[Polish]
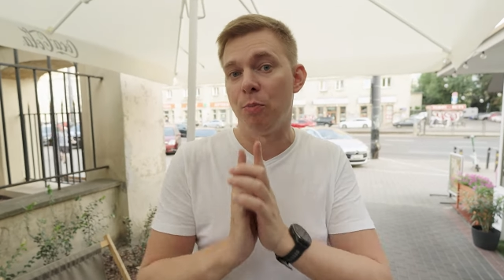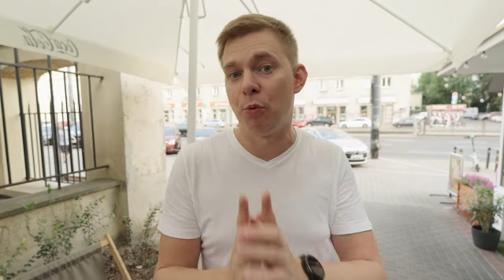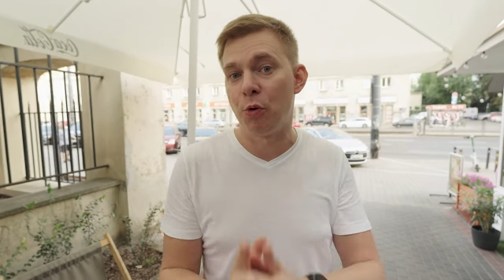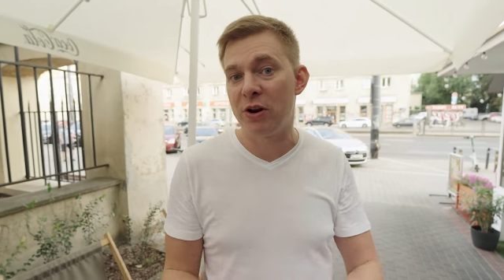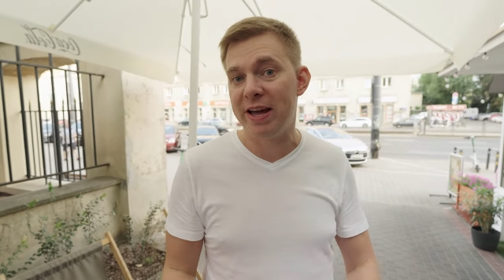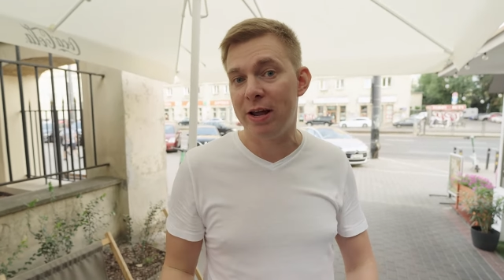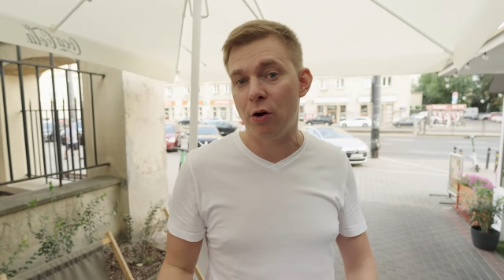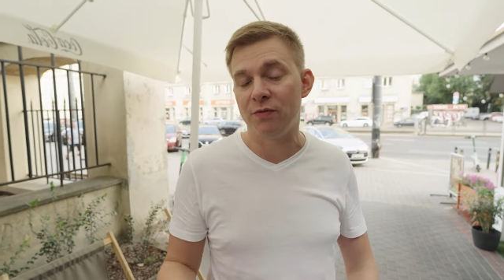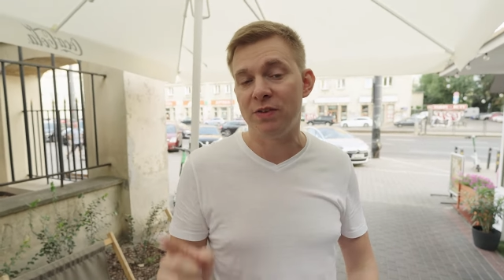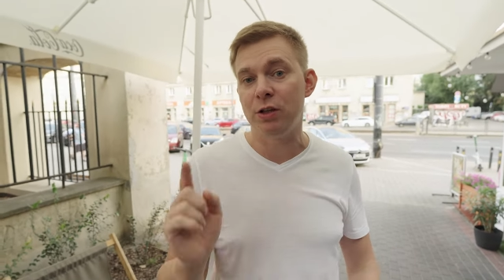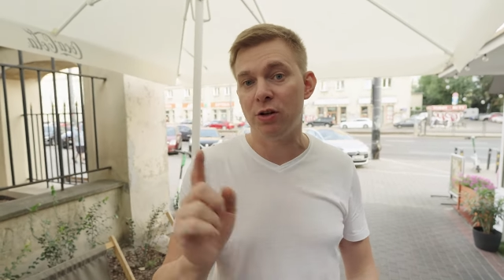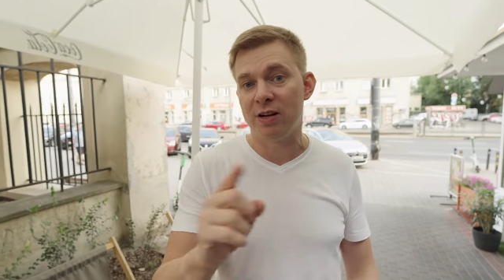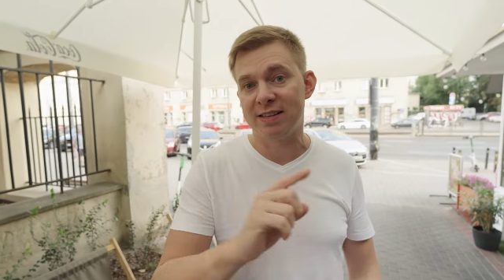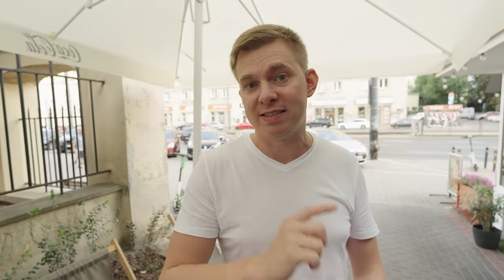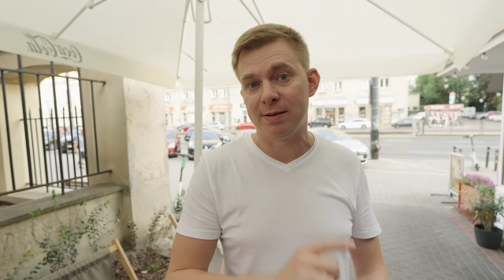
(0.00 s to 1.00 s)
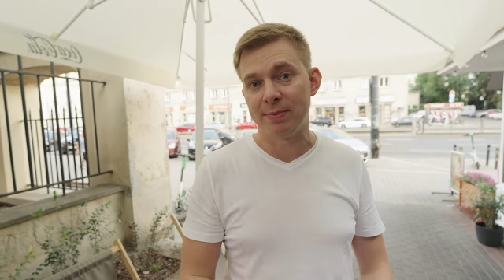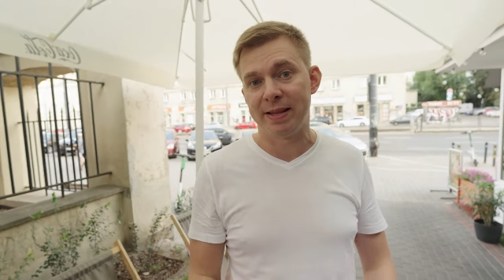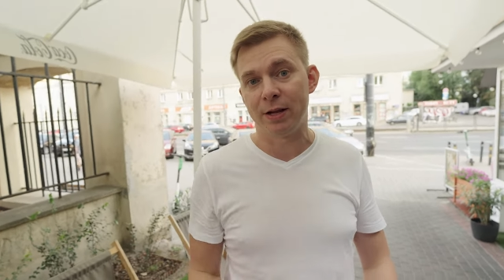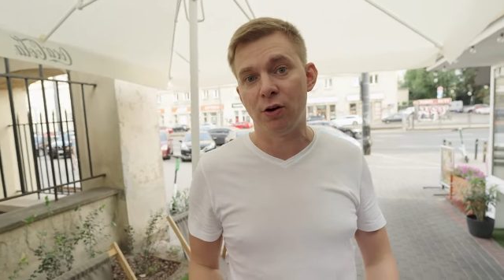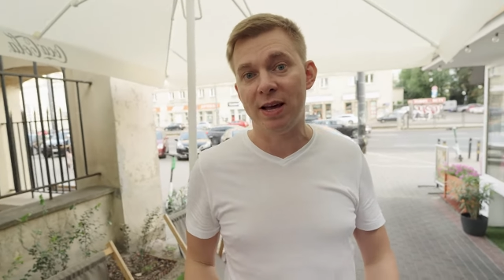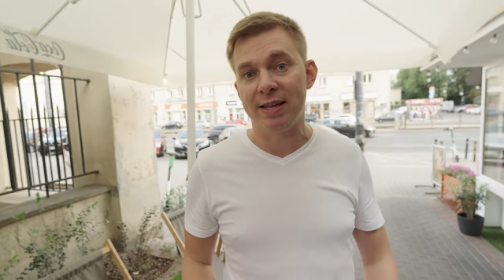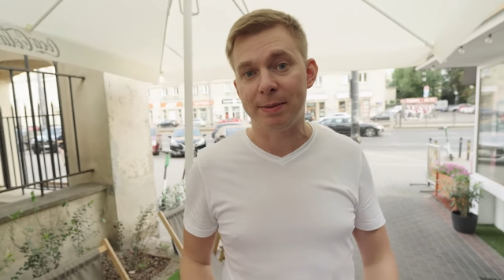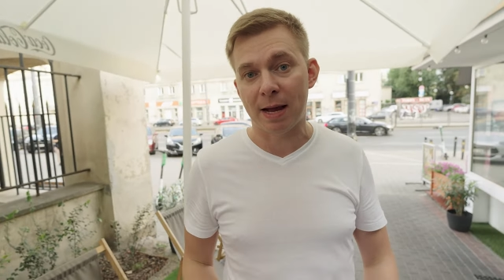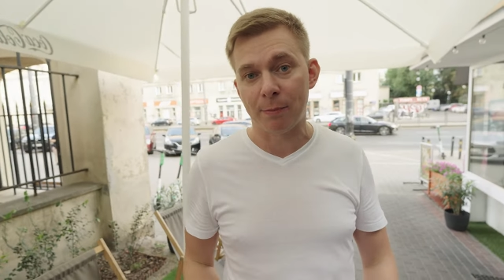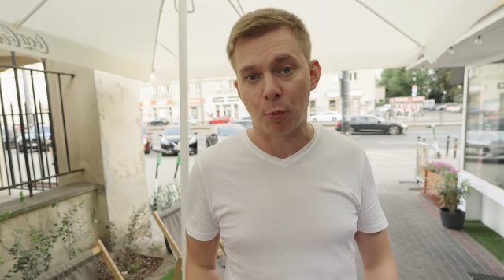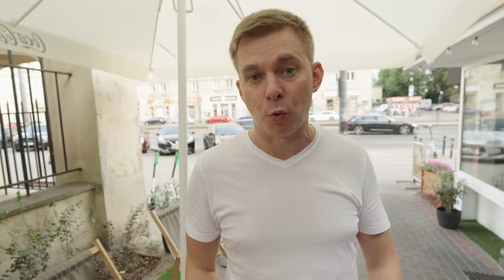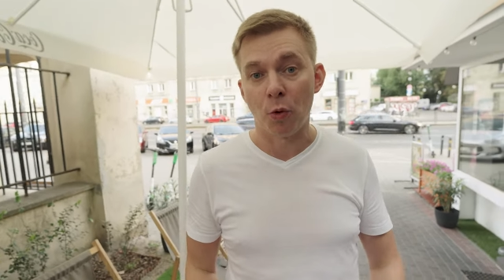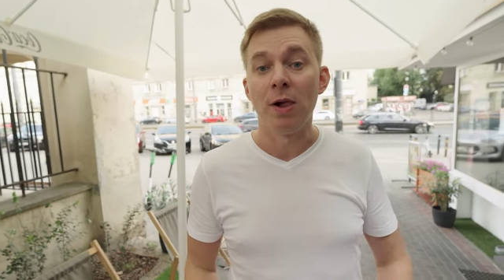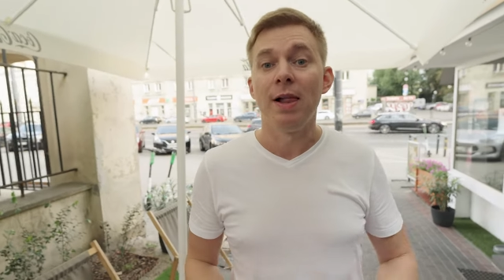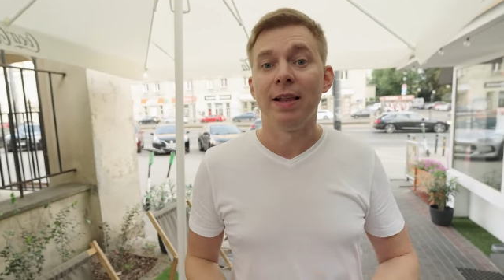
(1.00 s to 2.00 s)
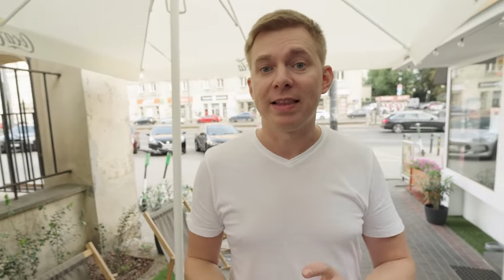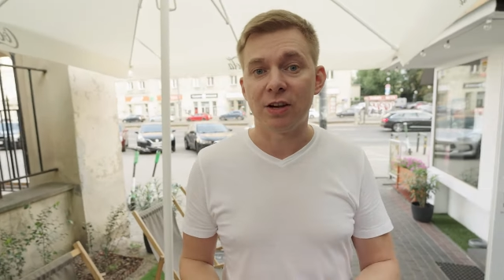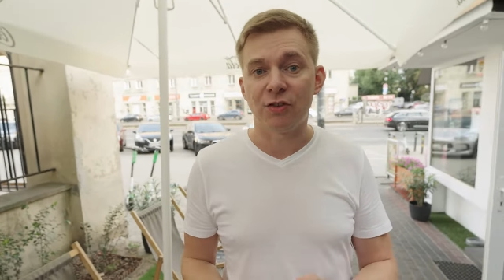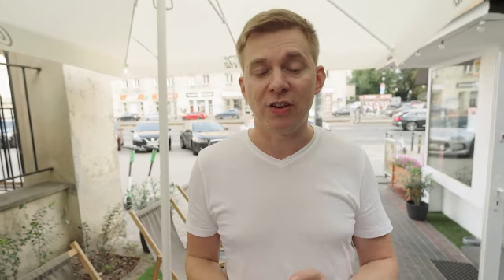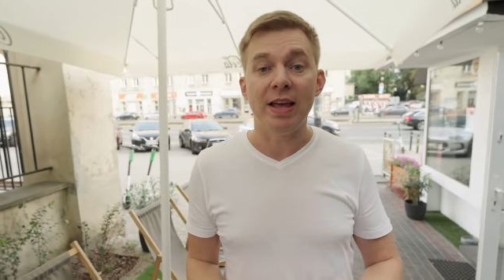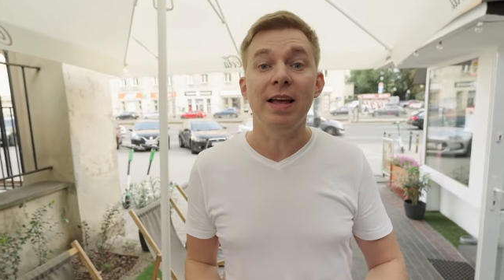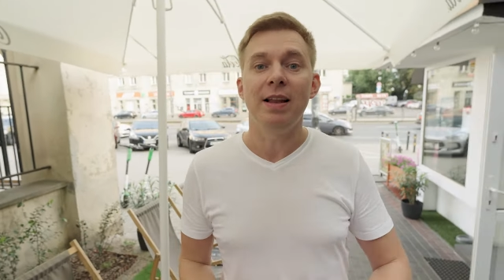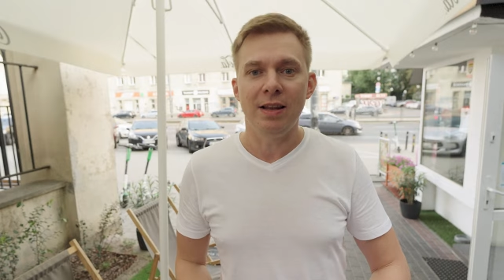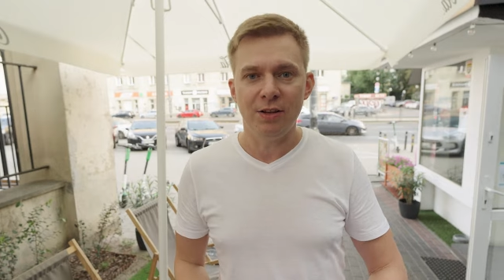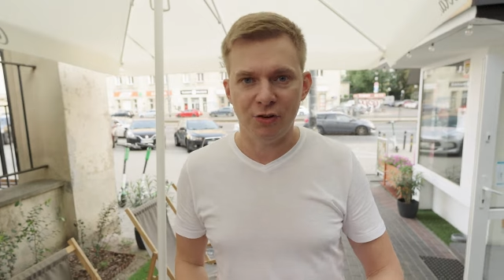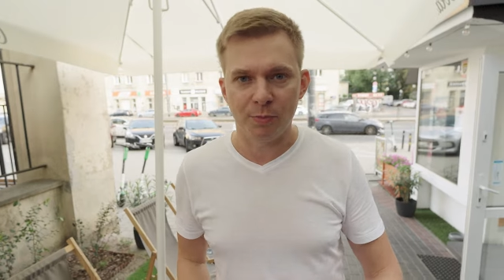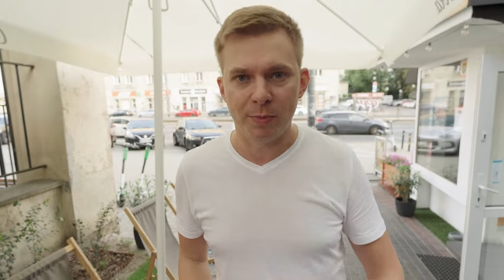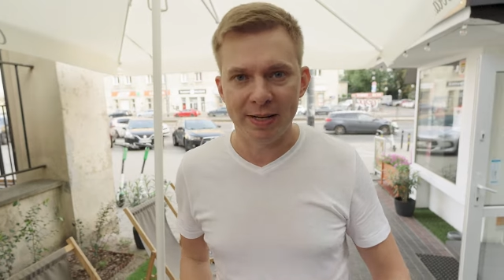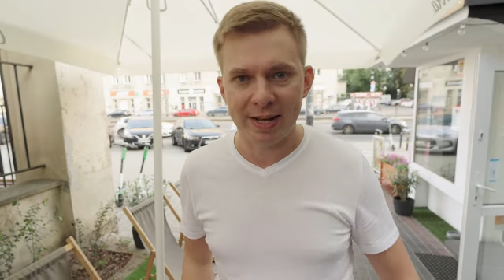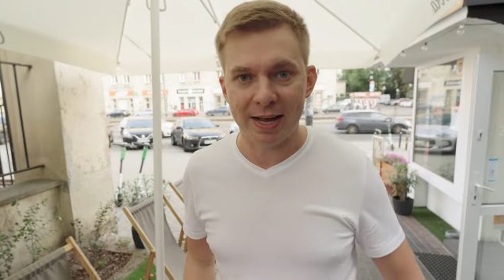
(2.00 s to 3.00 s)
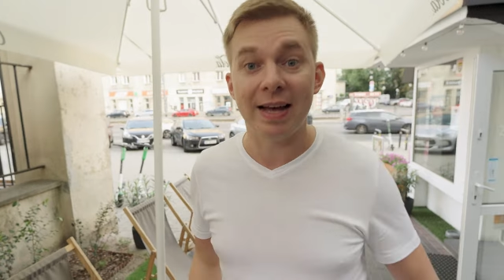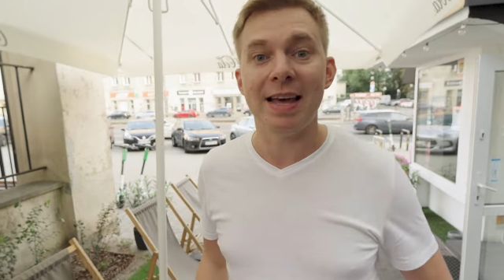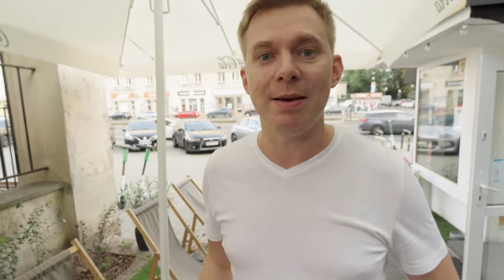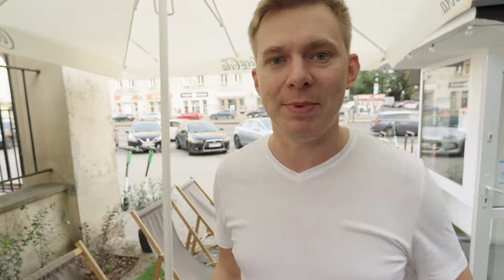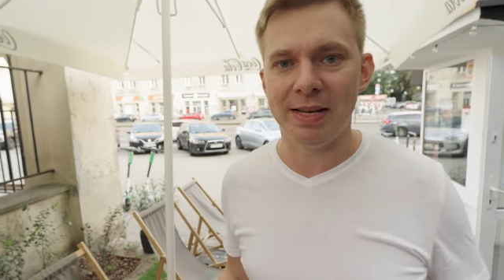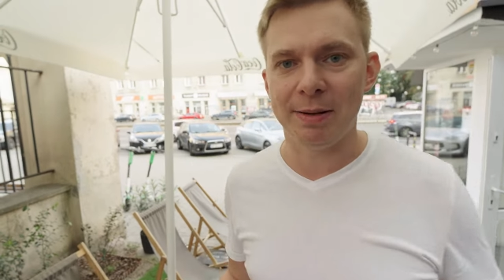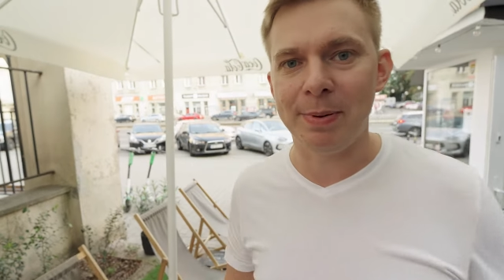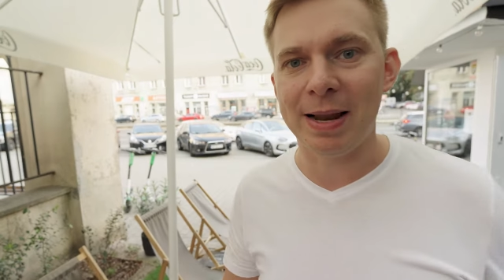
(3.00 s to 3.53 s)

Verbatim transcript: burgerowni do następnego etapu. Także lecimy na Emily